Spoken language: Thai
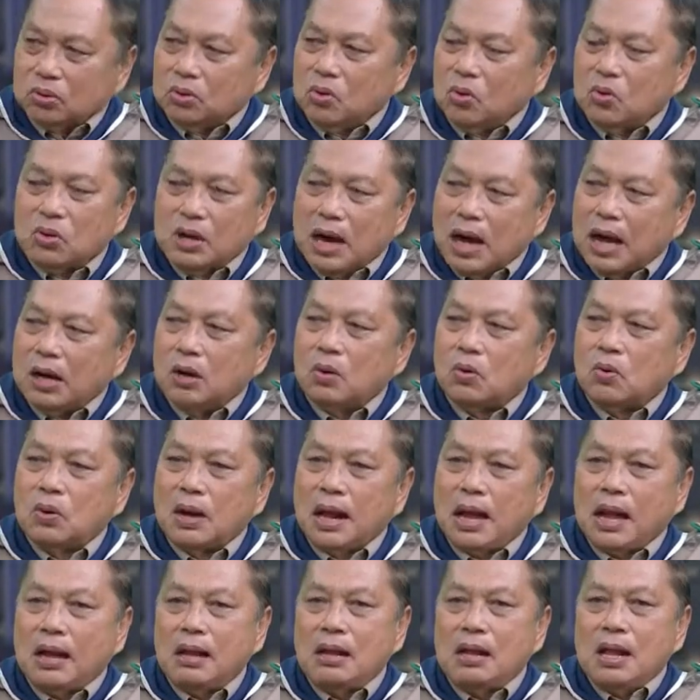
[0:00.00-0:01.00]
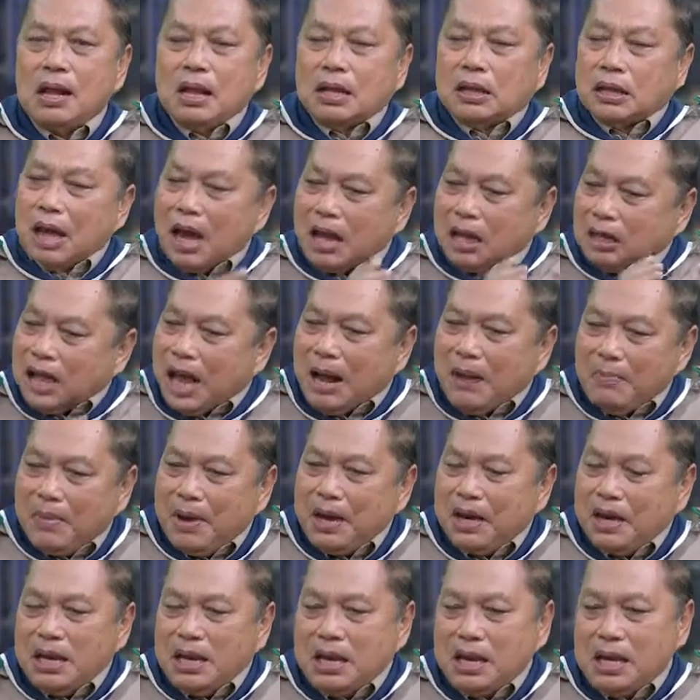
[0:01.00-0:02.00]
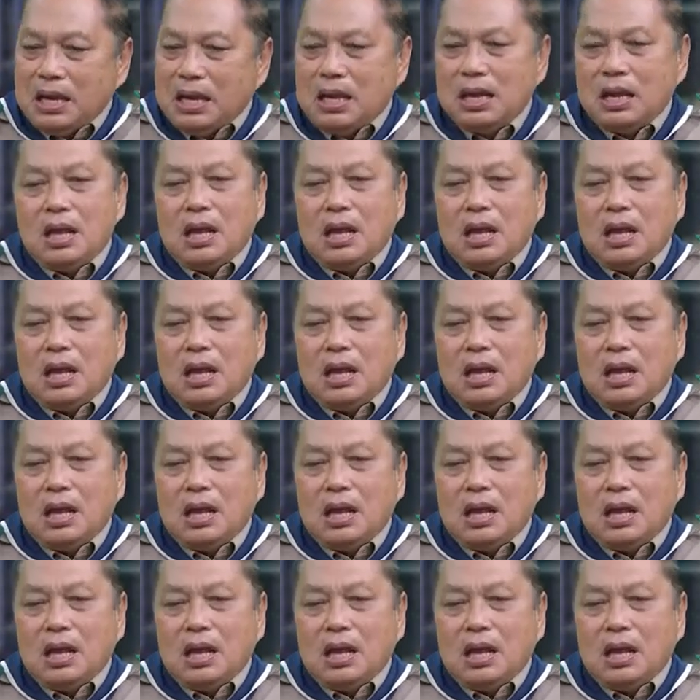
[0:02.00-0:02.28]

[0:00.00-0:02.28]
ยุ่งน่าดูแล้ว ถ้าทำไม่ดี